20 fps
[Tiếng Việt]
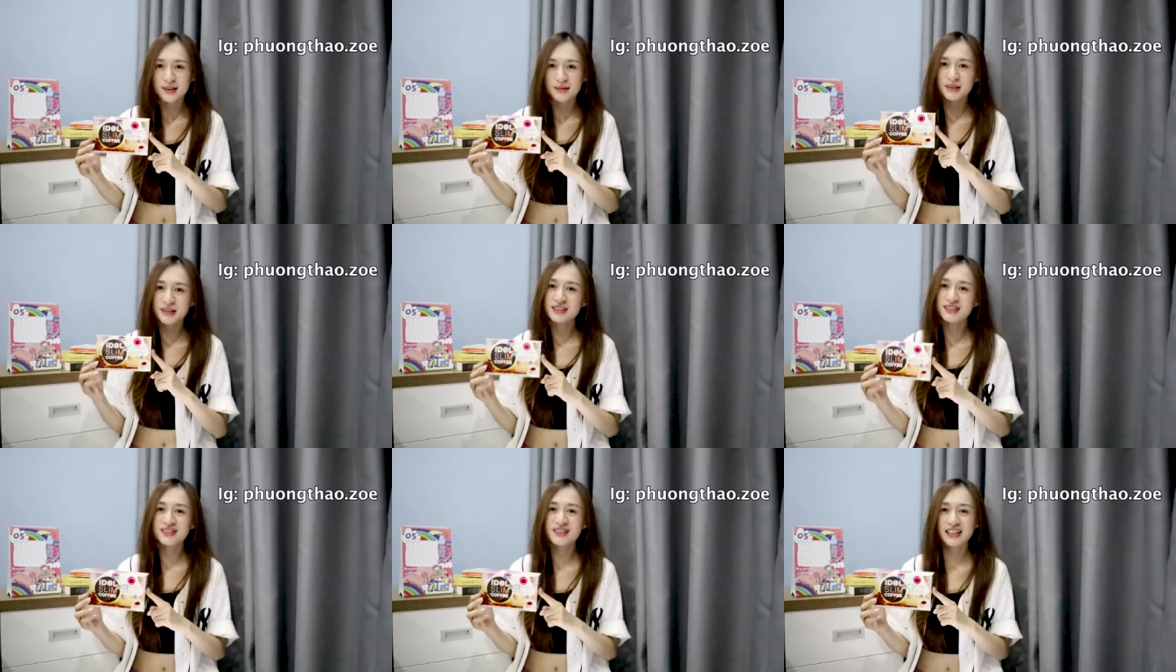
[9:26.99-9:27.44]

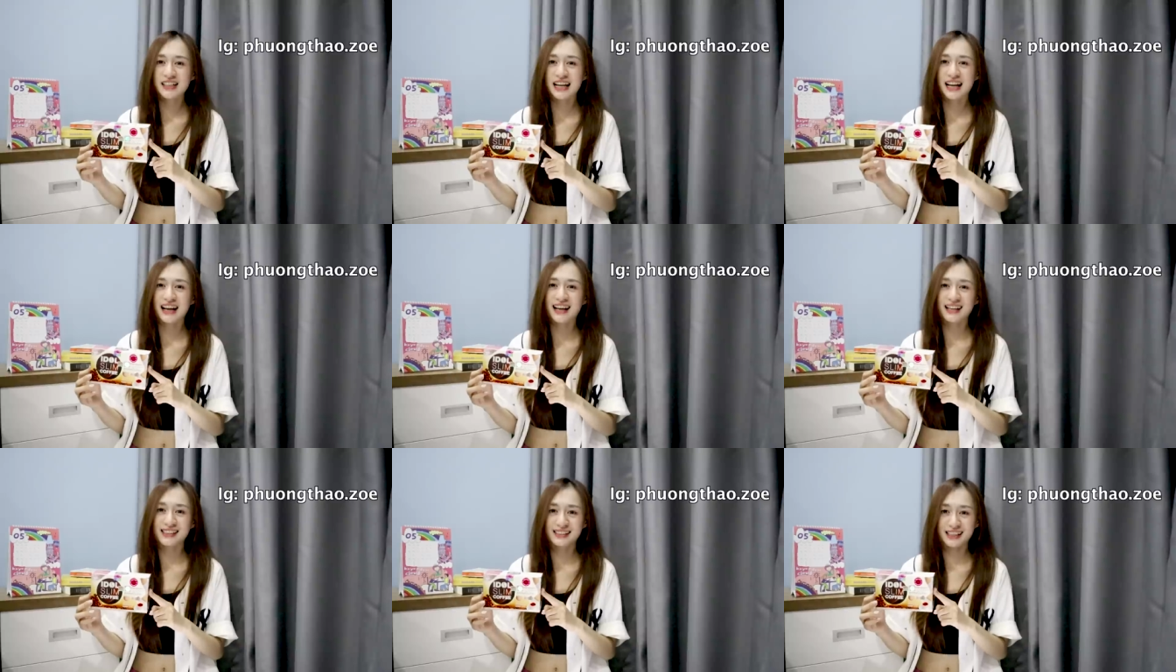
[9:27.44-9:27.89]
mình hứa
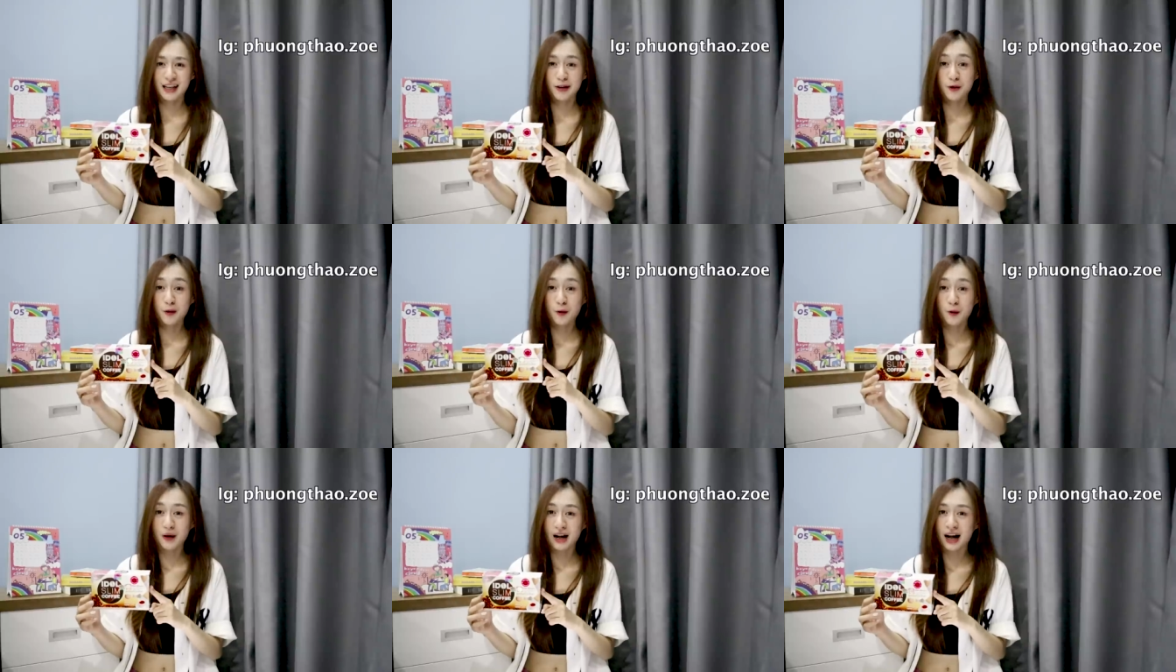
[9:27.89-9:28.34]
là sẽ
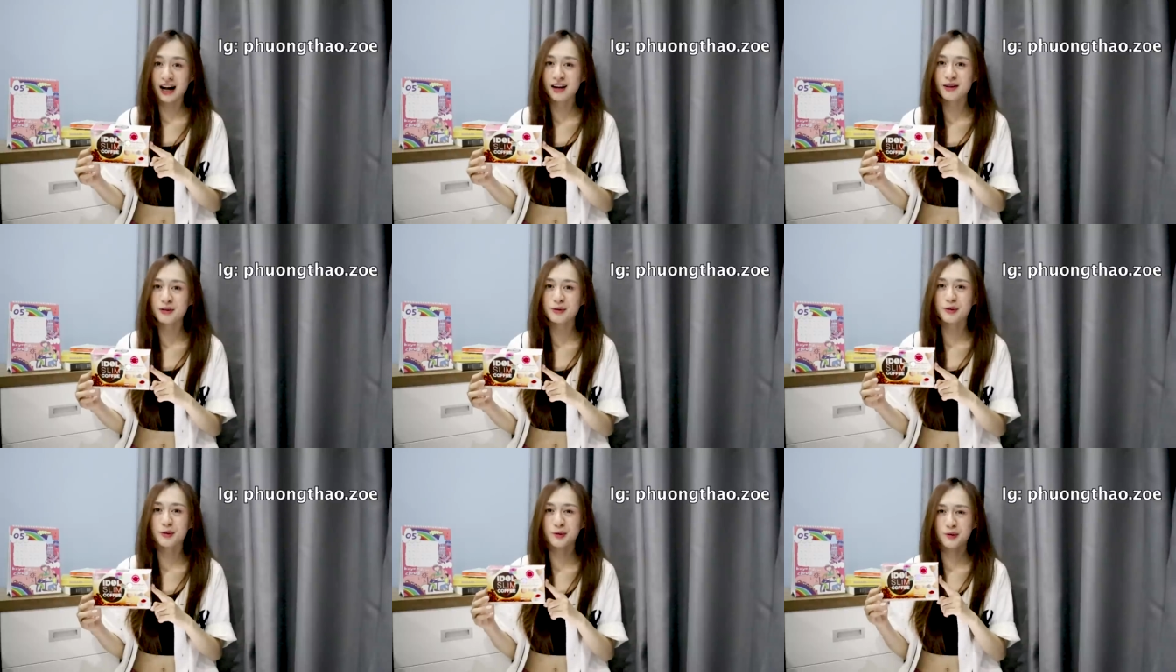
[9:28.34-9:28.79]
cố
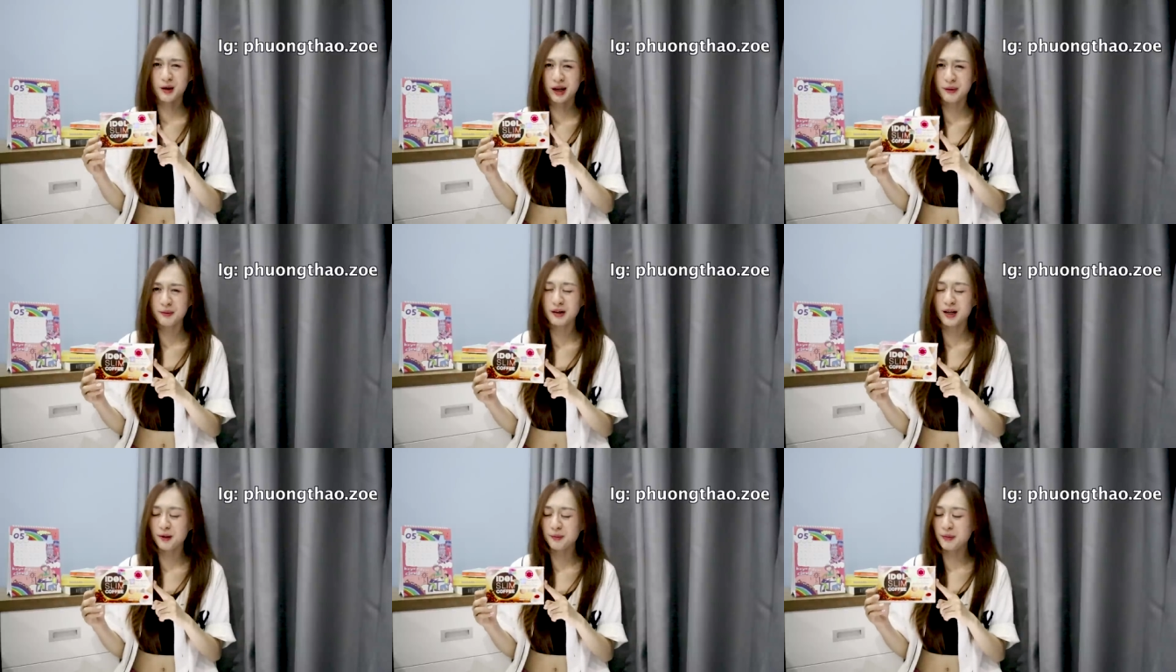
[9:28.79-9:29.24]
gắng
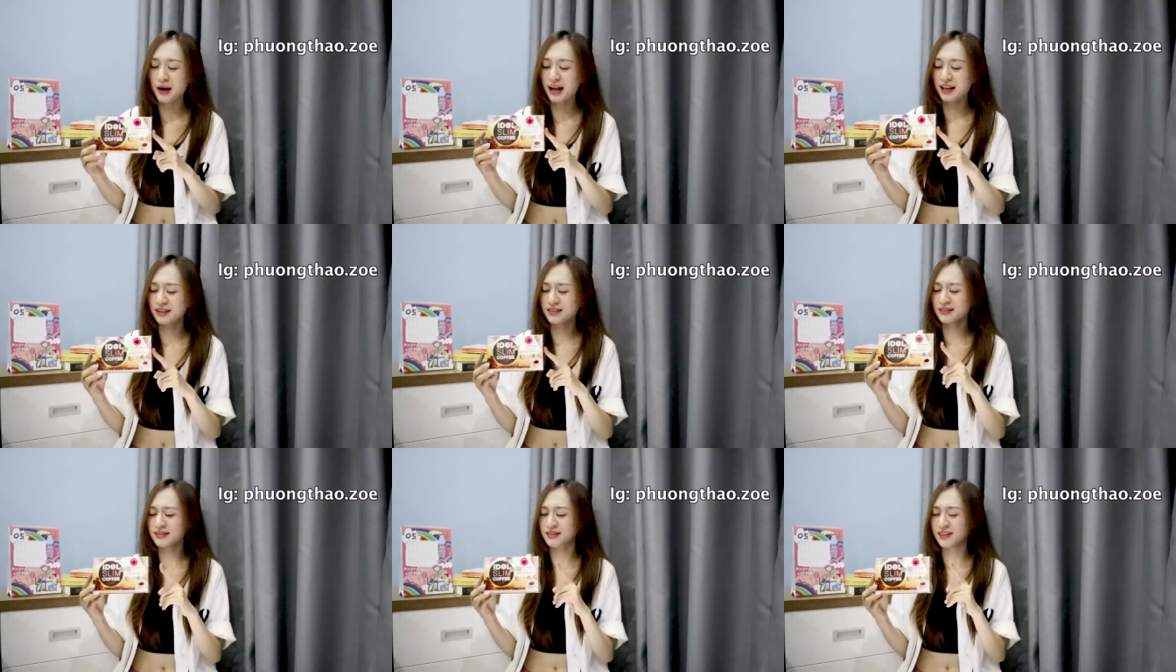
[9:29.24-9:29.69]
rep các
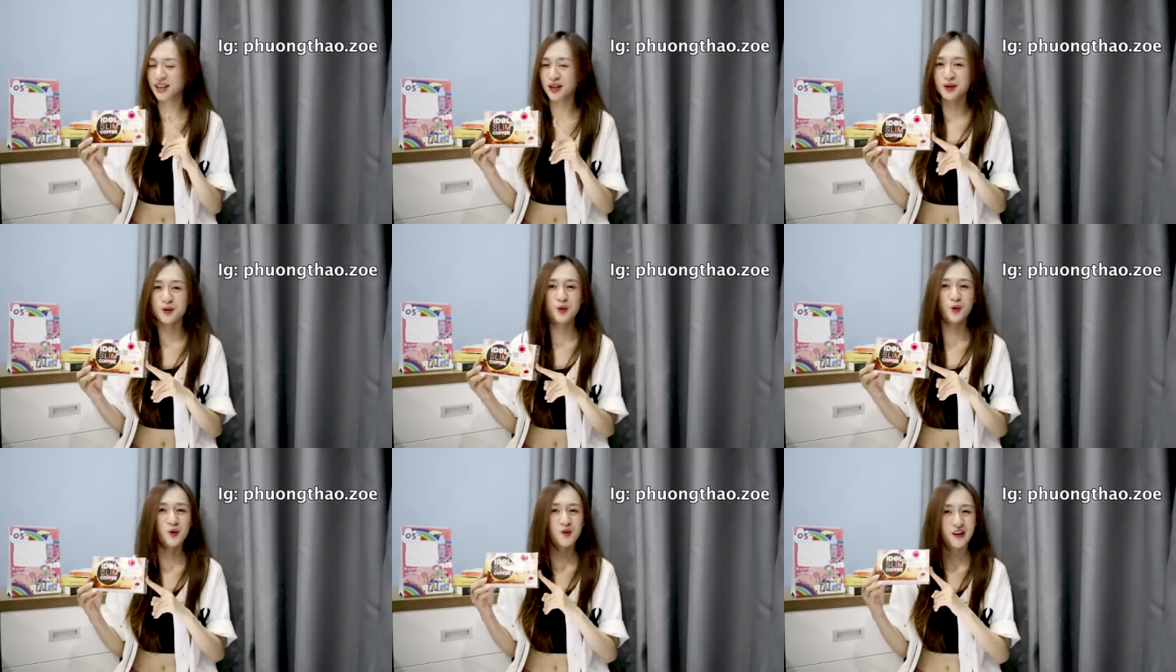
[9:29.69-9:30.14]
bạn đầy
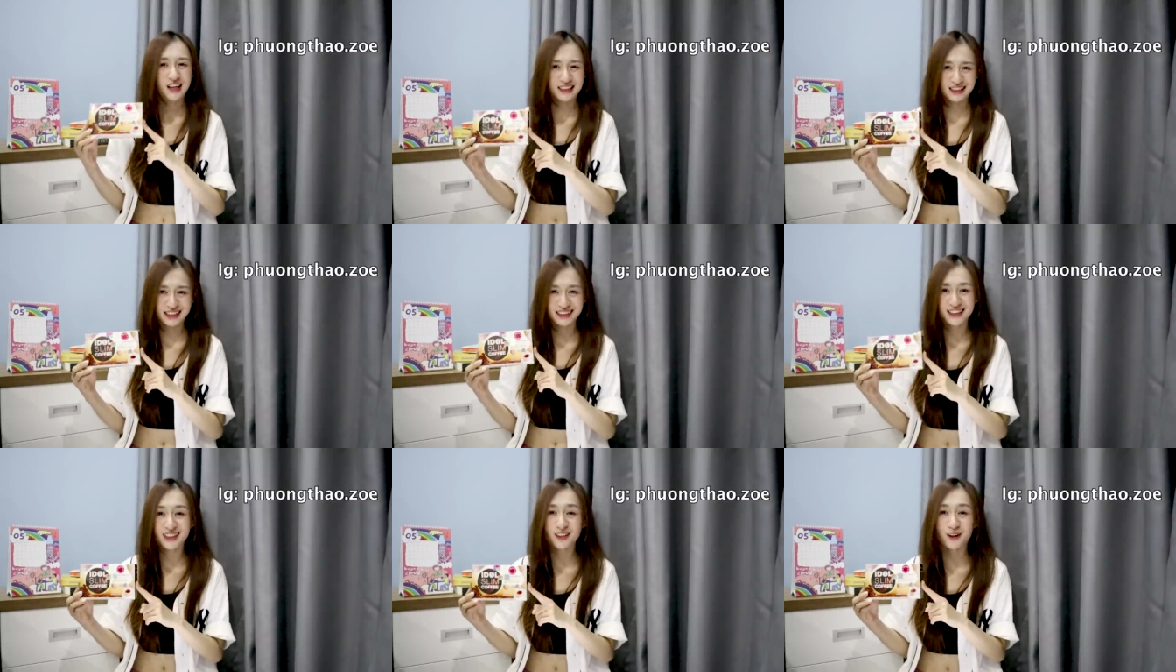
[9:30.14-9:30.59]
đủ và
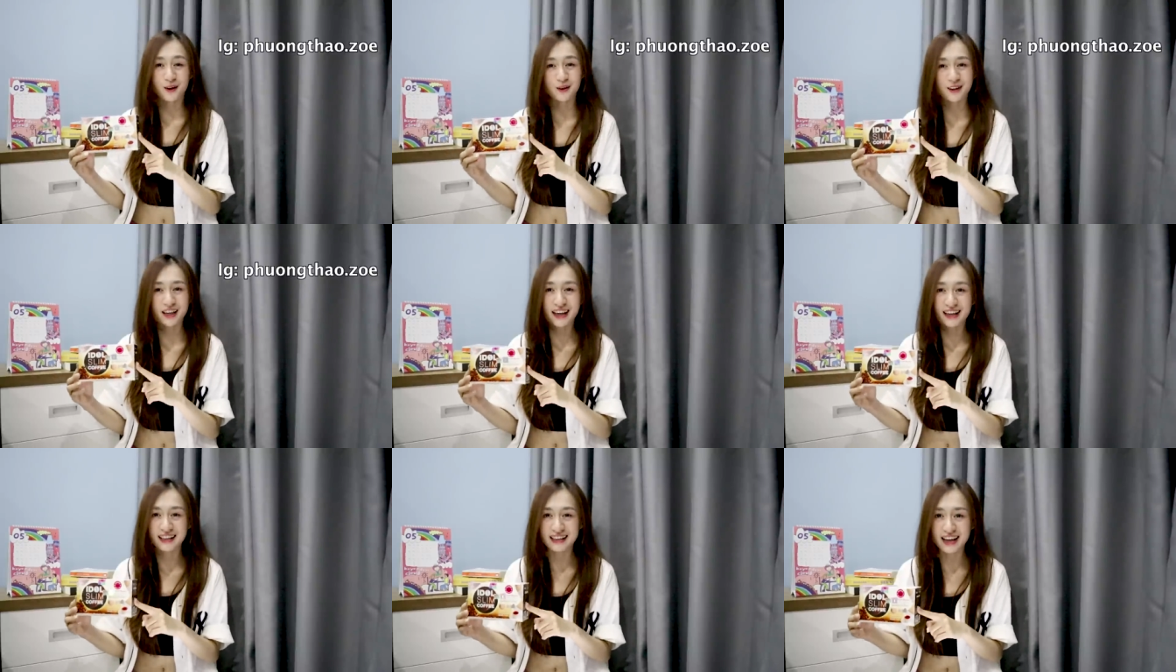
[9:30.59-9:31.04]
nhanh nhất có
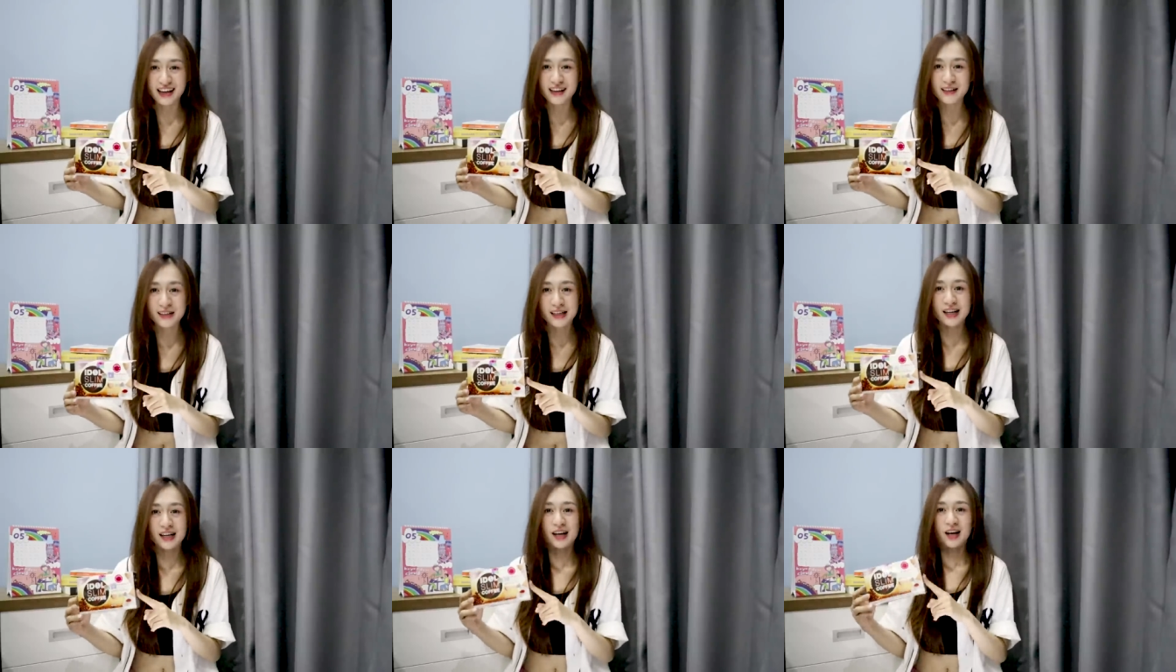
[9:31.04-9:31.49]
thể nhá
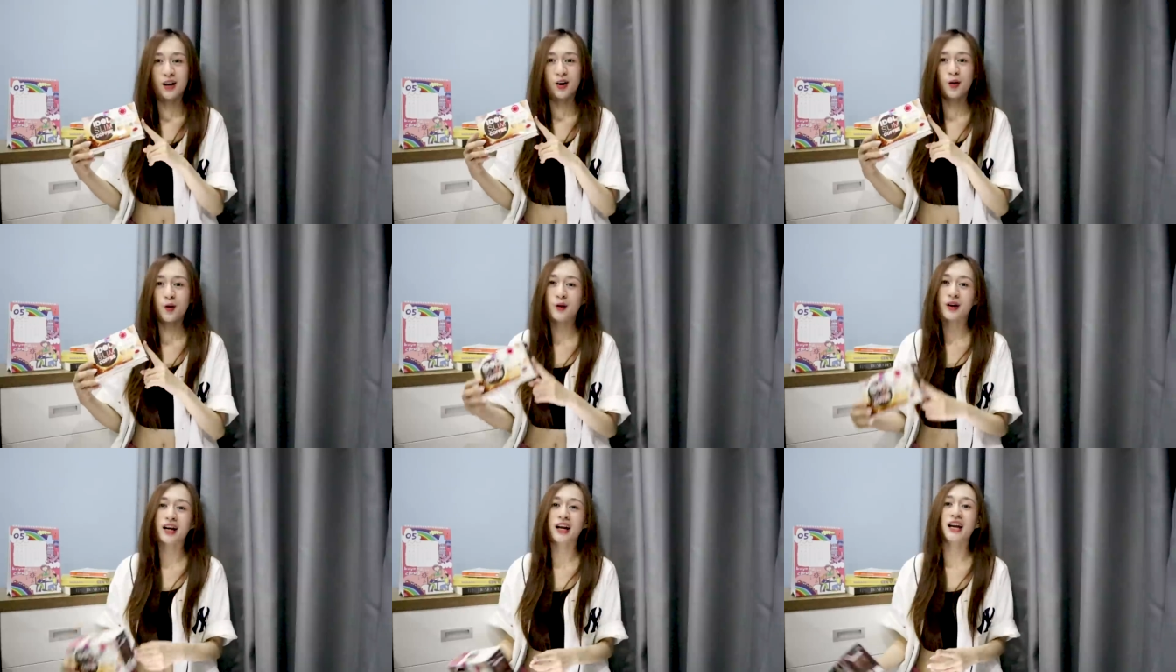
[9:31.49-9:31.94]

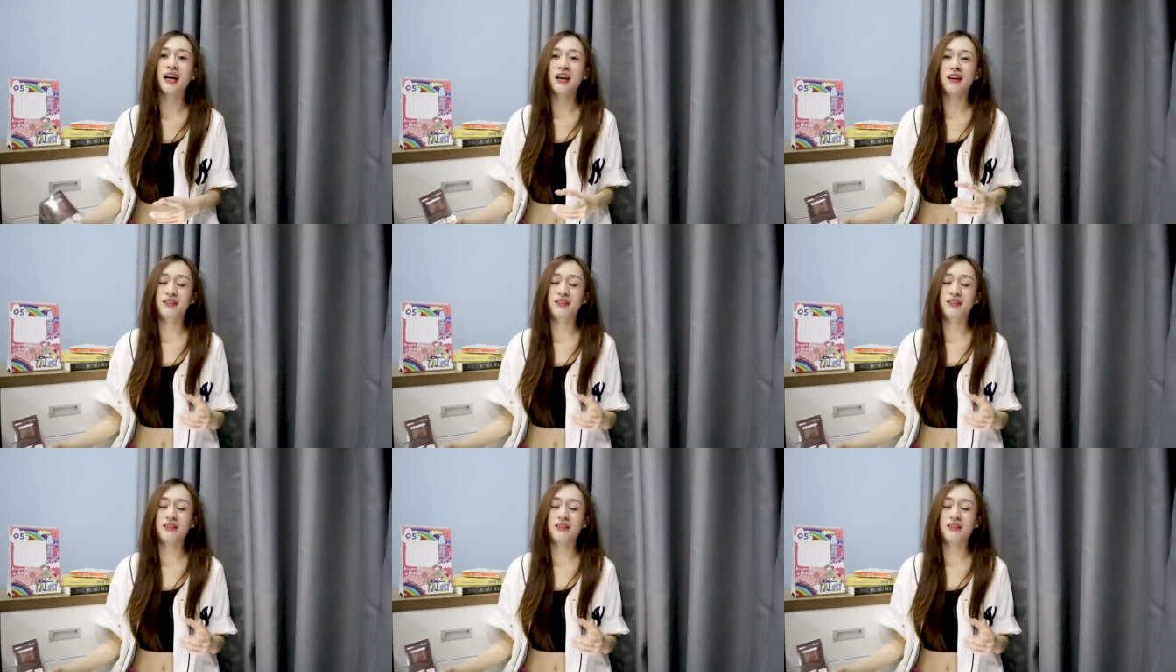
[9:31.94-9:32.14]
Ok,